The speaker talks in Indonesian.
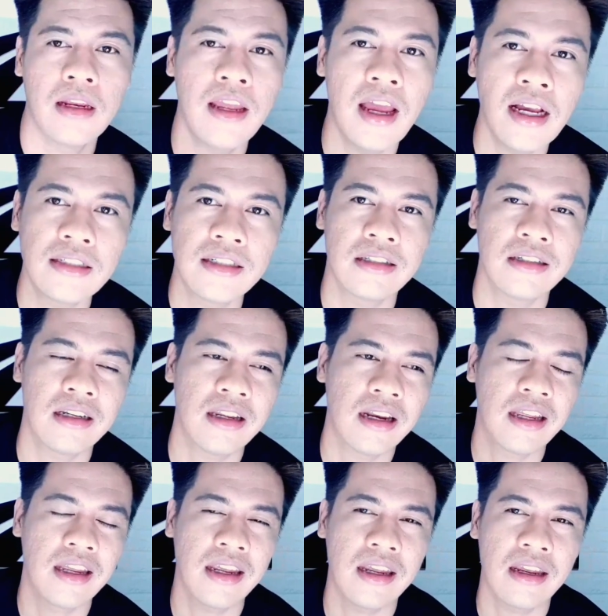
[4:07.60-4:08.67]
ini
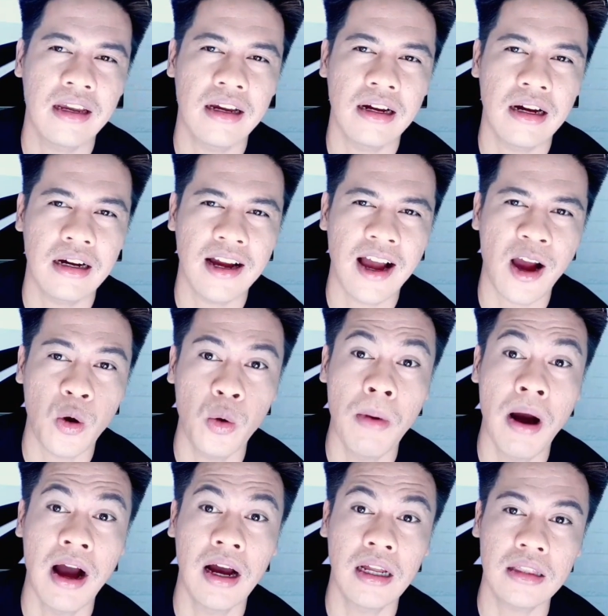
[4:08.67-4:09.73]
hasilnya jadi kaku
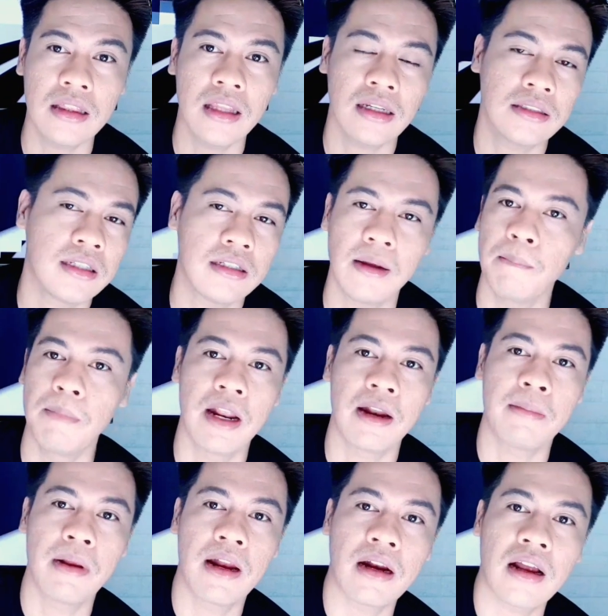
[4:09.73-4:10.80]
banget hasilnya
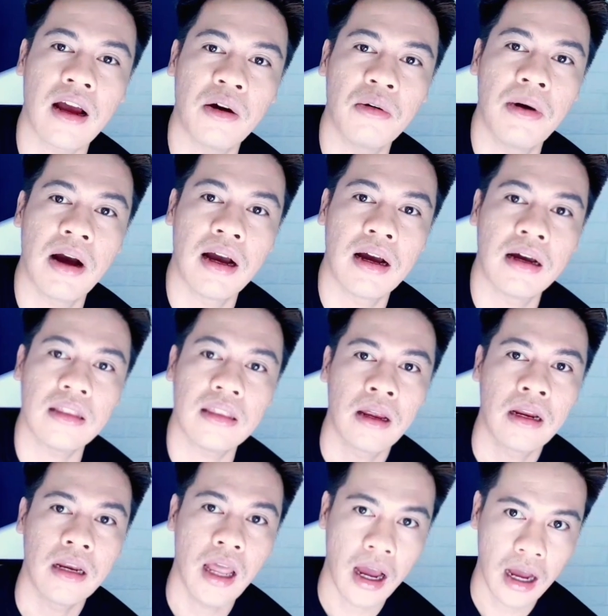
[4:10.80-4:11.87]
benar-benar kaku banget
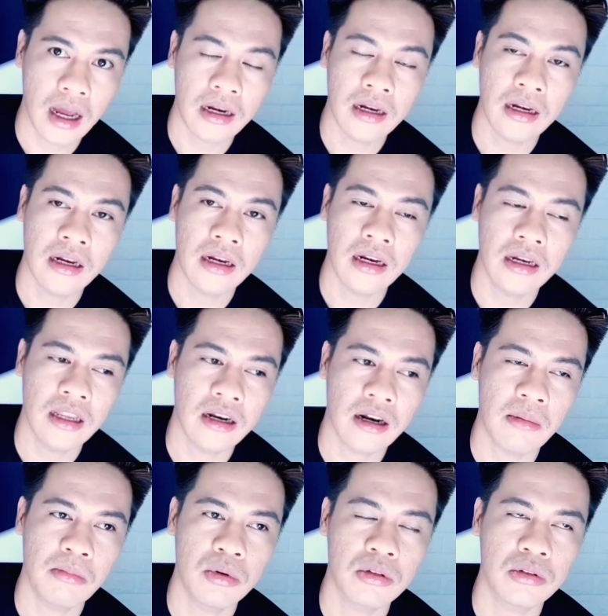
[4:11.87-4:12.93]
dan di
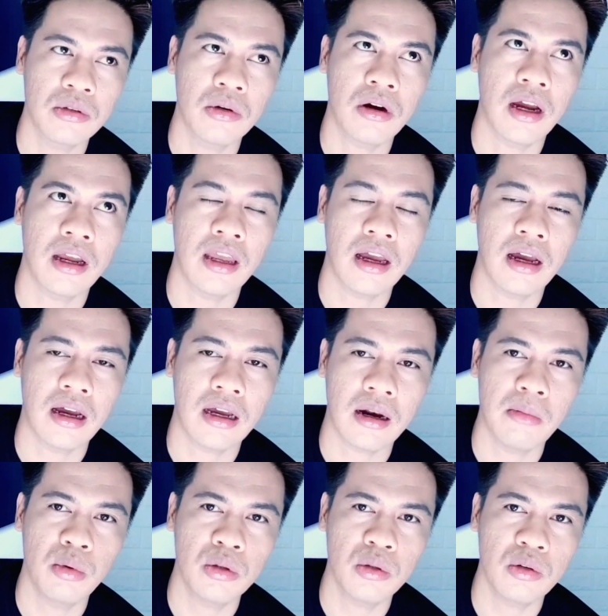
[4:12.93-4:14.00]
rambut tuh kayak
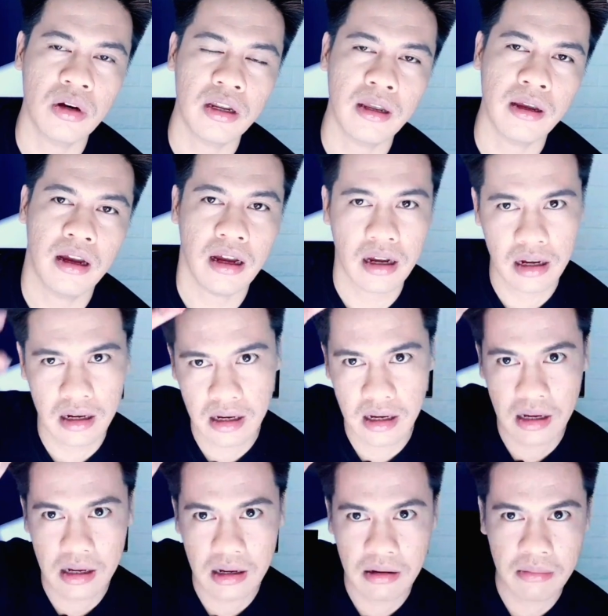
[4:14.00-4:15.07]
rambut tuh kayak
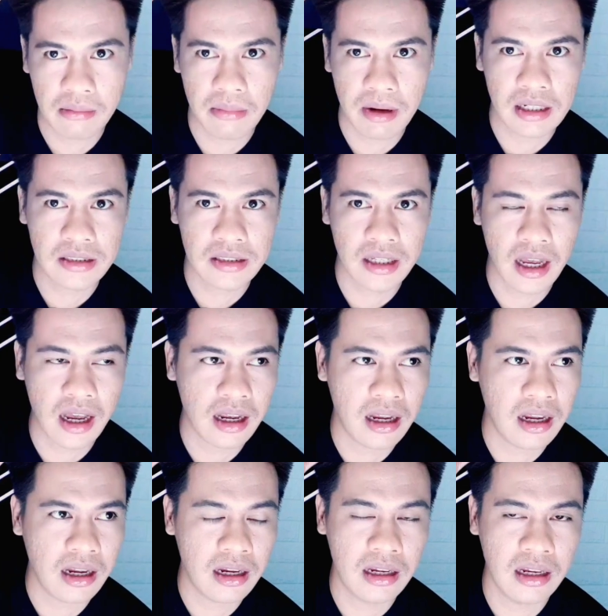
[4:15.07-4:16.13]
berasa
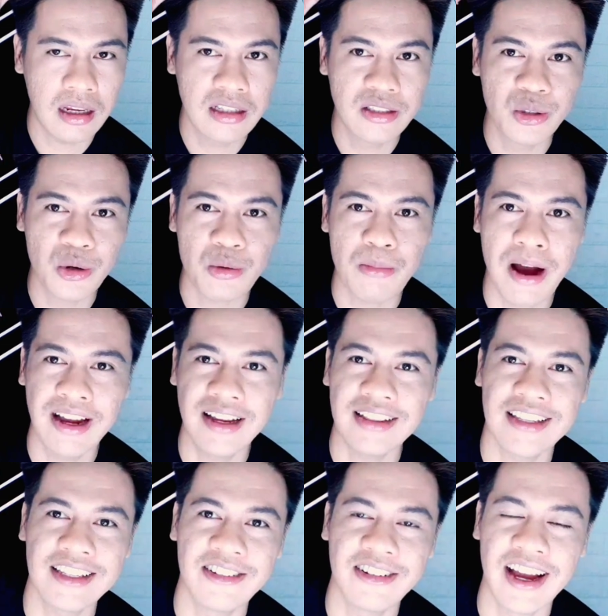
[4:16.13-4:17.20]
injuk
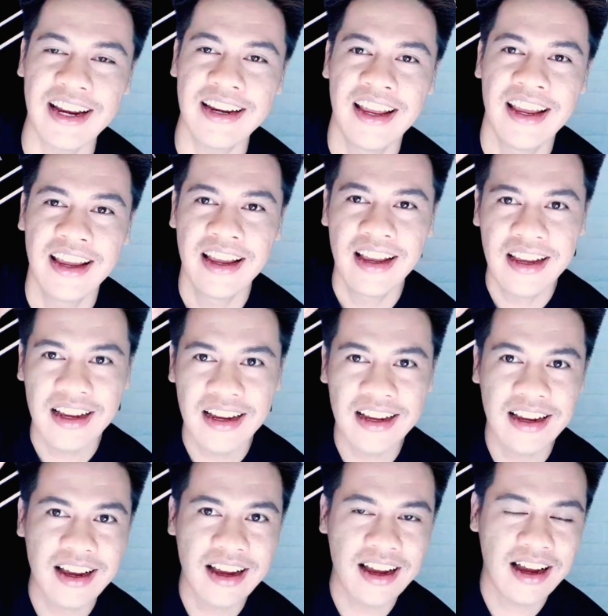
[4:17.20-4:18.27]
banget gitu kan
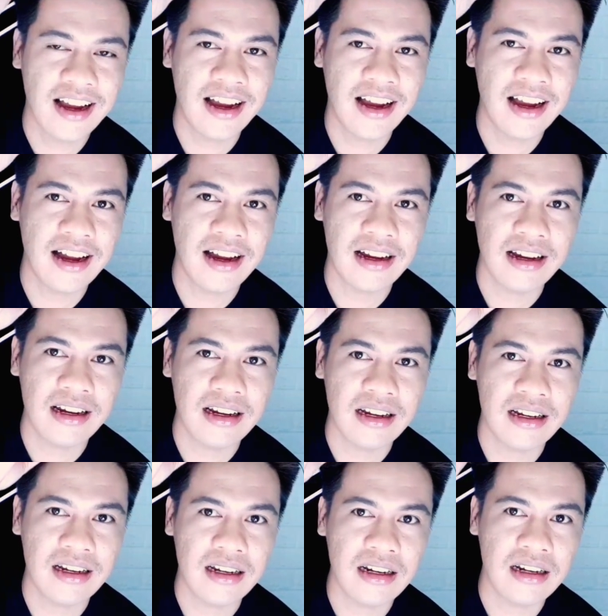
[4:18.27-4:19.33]
enggak
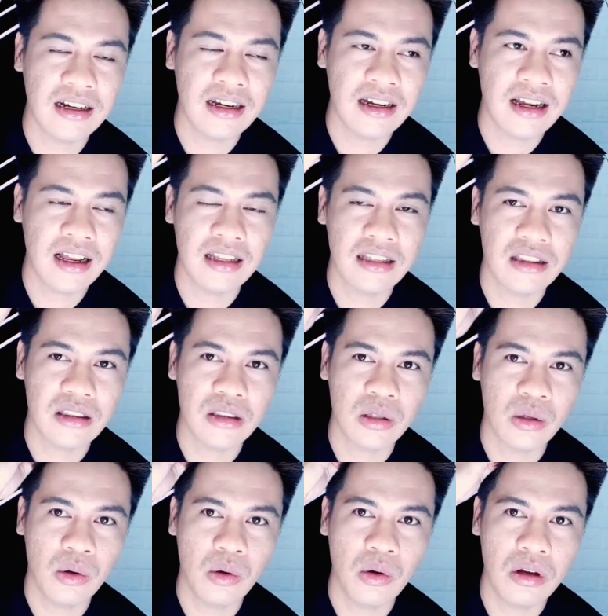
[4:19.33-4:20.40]
enggak
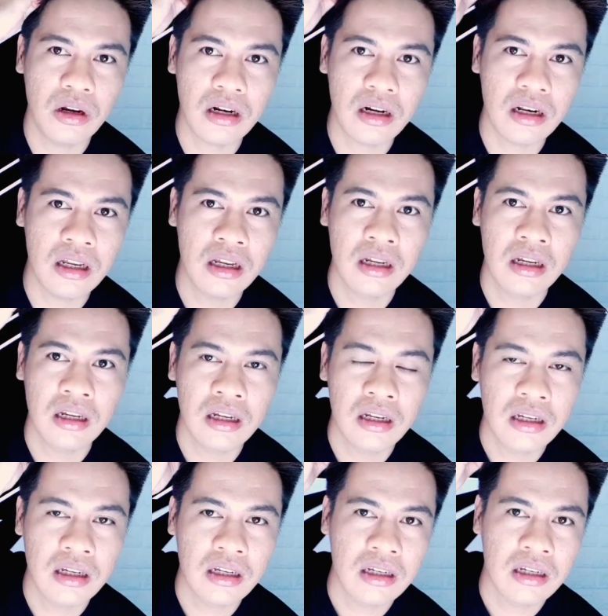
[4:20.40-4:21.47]
lentur
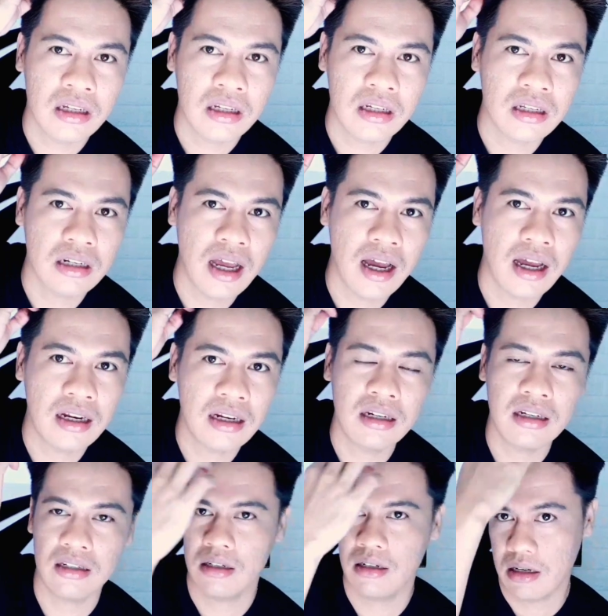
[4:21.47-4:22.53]

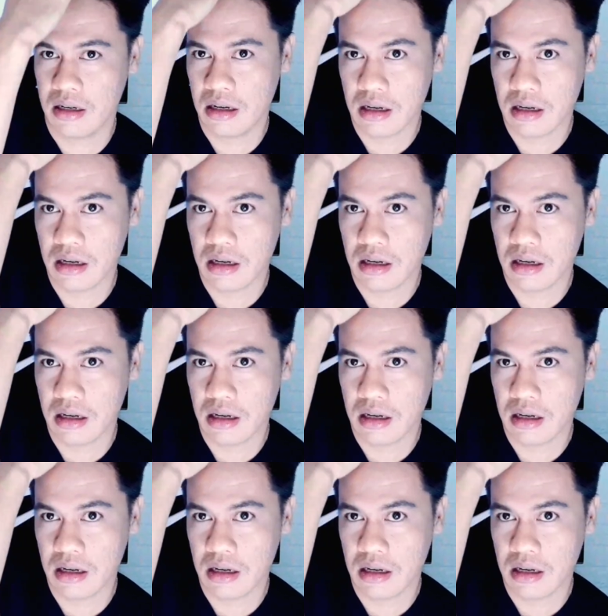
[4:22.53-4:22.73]
dan